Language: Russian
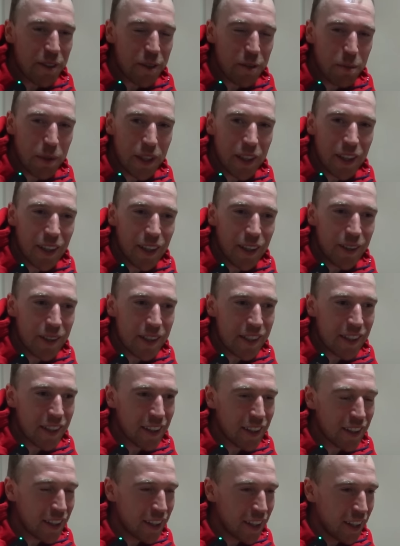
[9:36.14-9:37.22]

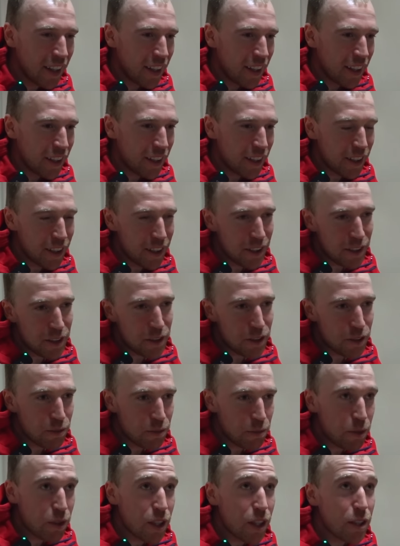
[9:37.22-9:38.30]
взбодрился, и
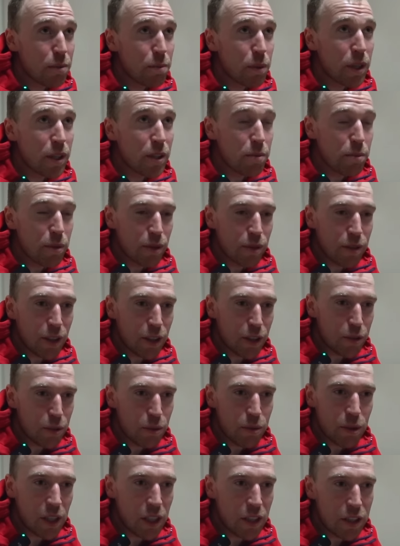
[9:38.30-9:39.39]
сейчас, в принципе, я
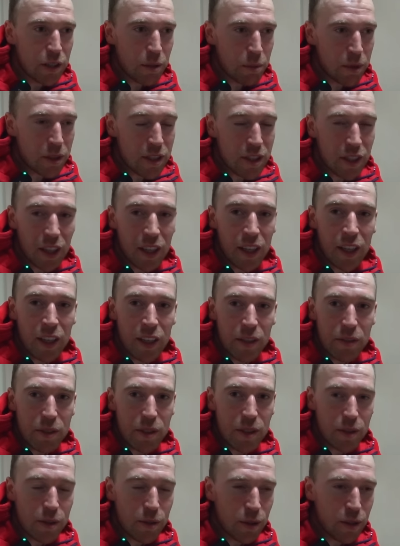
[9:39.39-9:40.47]
вхожу в отличное настроение в
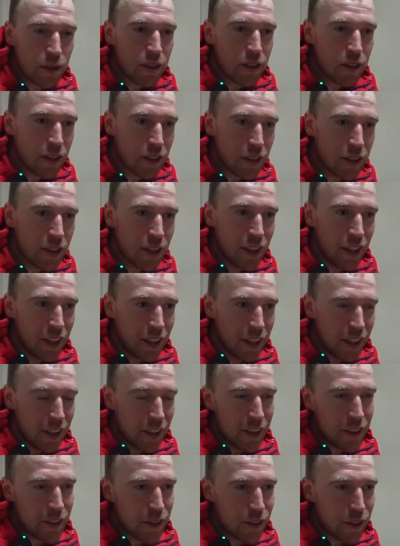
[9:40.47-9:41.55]
сезон, и
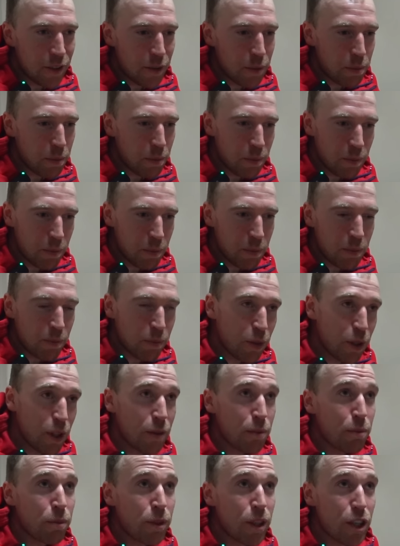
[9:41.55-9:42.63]

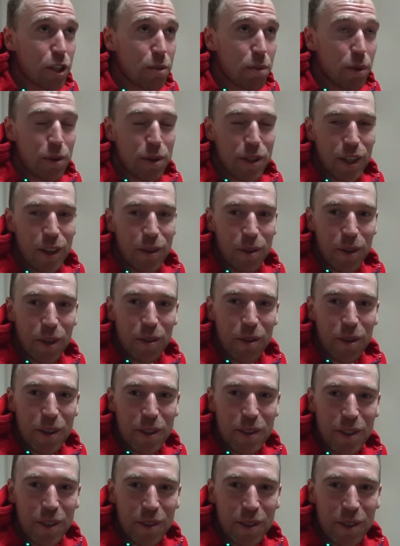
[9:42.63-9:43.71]
да, даже получаю
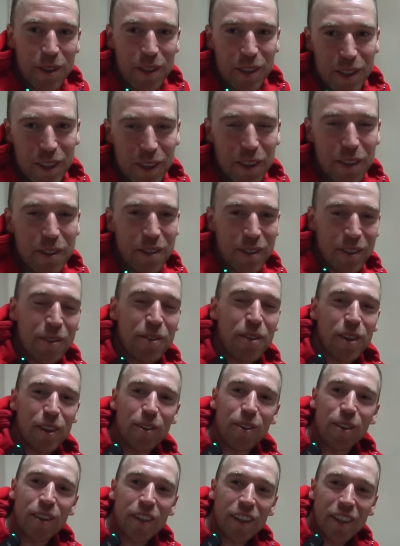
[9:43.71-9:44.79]
удовольствие, можно сказать, это, ну, от
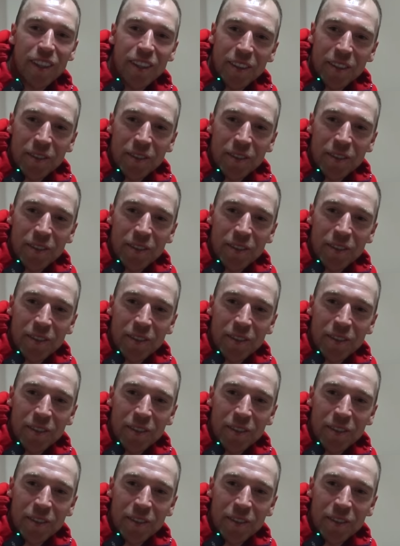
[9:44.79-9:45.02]
гонок.